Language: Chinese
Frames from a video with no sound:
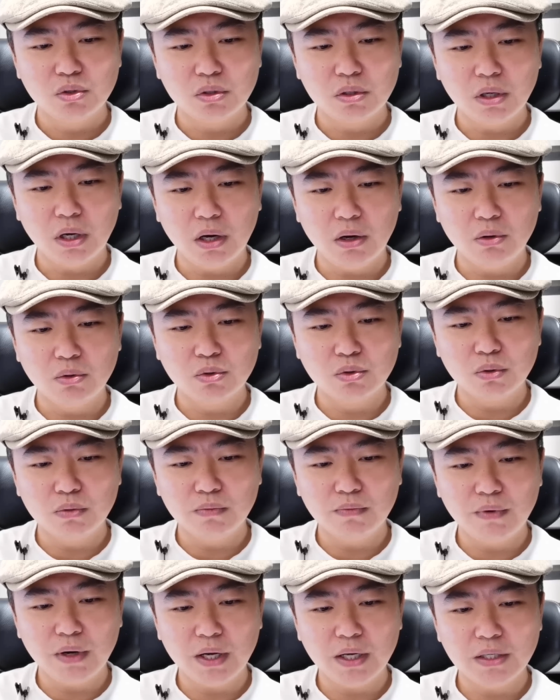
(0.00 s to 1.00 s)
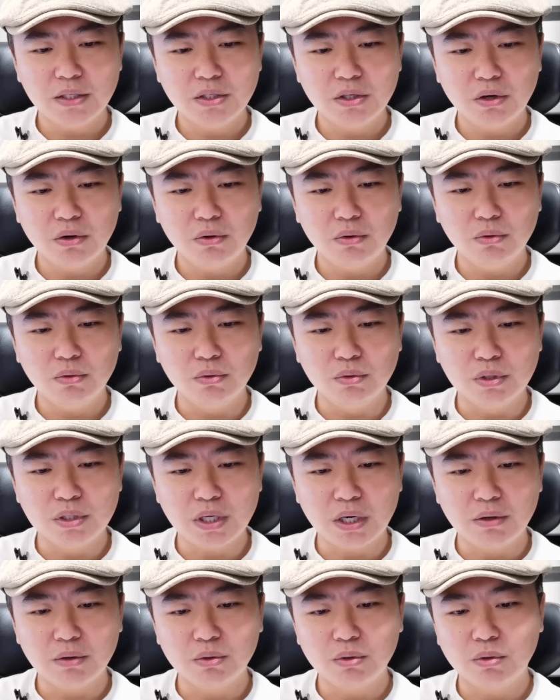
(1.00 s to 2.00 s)
澳中外交与
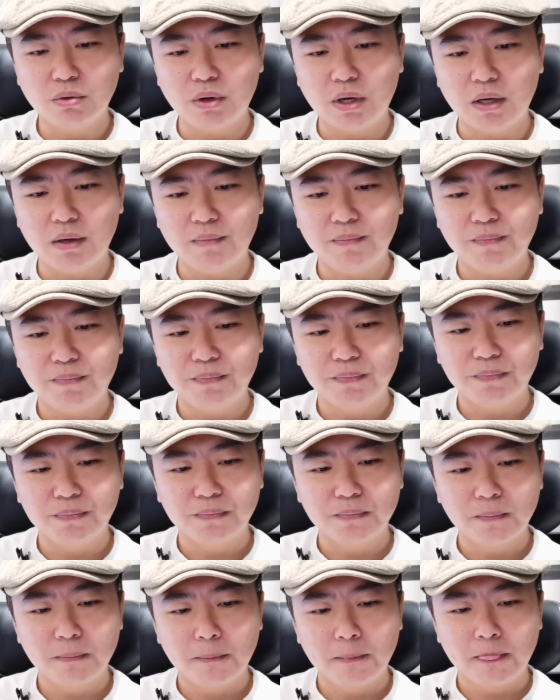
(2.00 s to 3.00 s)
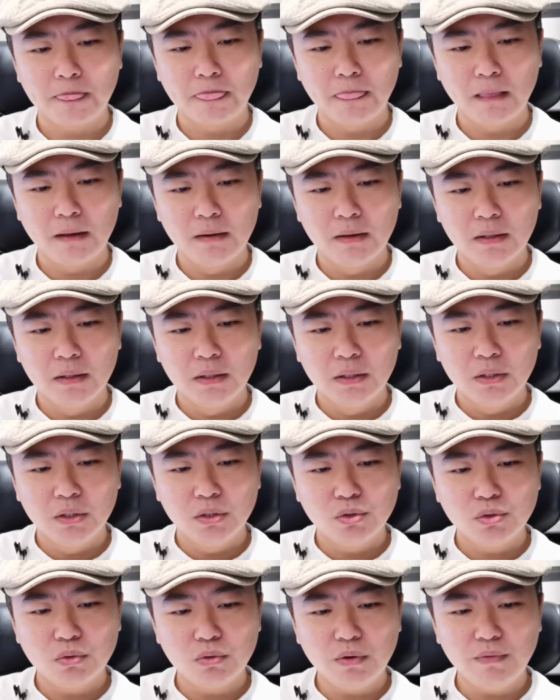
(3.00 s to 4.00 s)
战略对话，
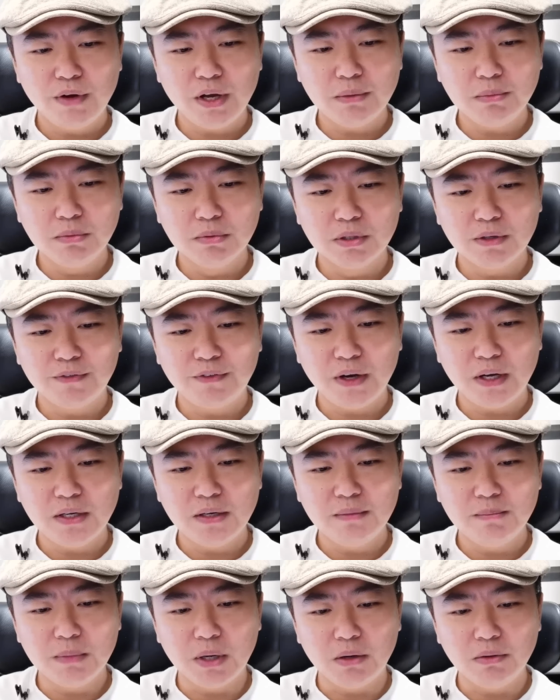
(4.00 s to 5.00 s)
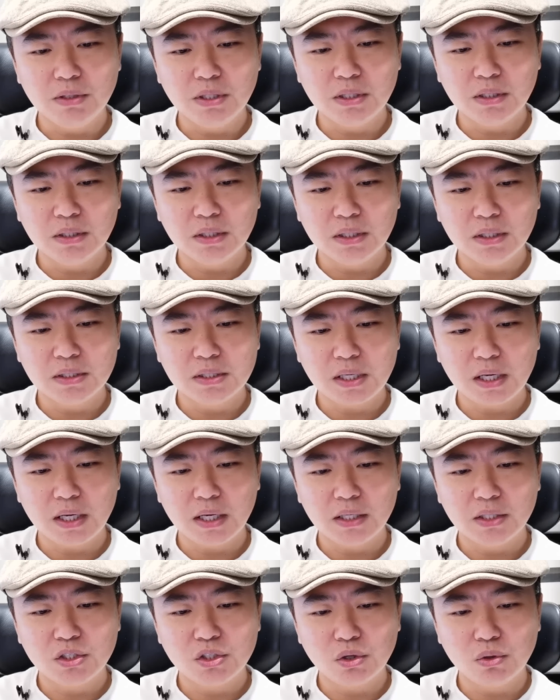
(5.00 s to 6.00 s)
中国外部的发言人毛宁呢
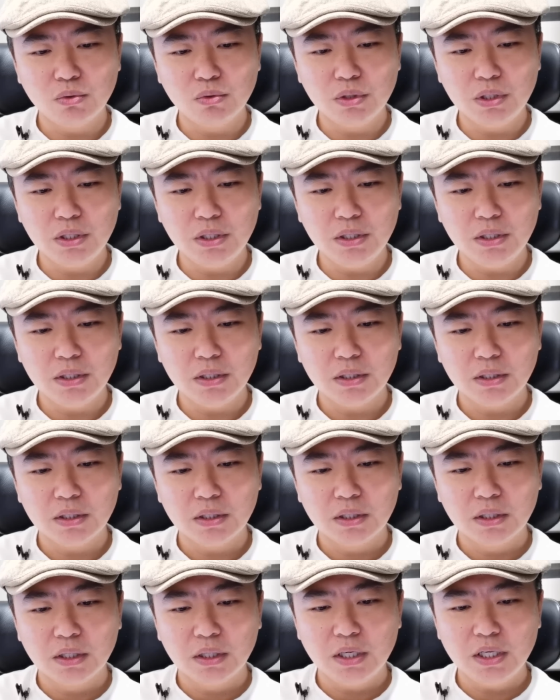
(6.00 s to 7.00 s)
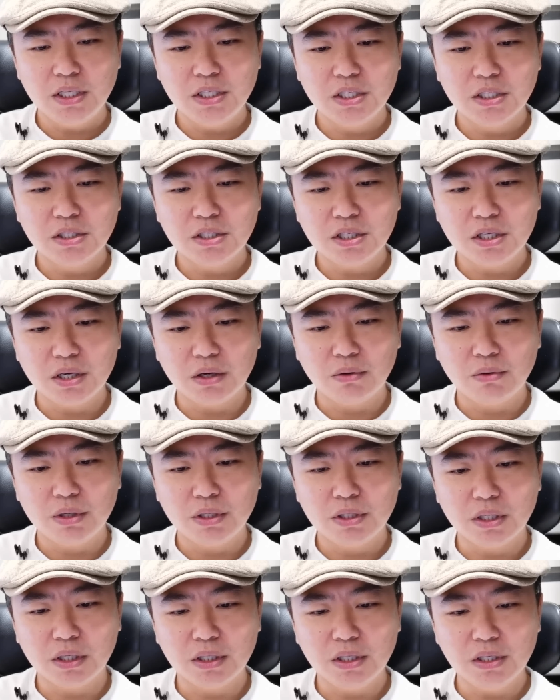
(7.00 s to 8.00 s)
在周一例行记者会
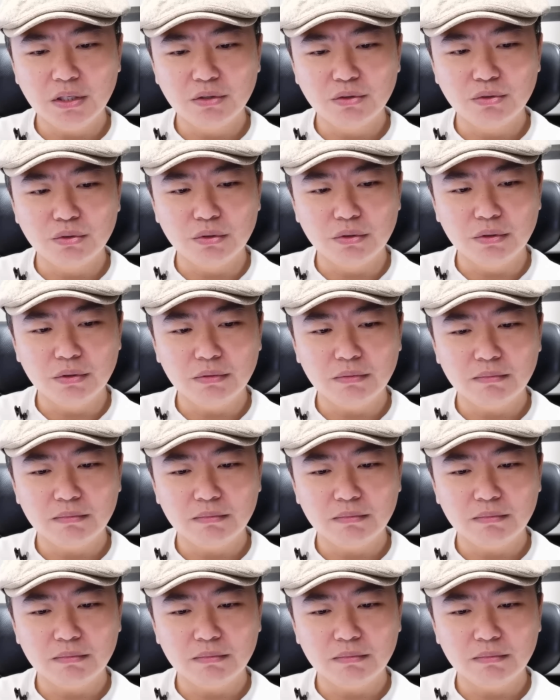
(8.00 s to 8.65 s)
上应询，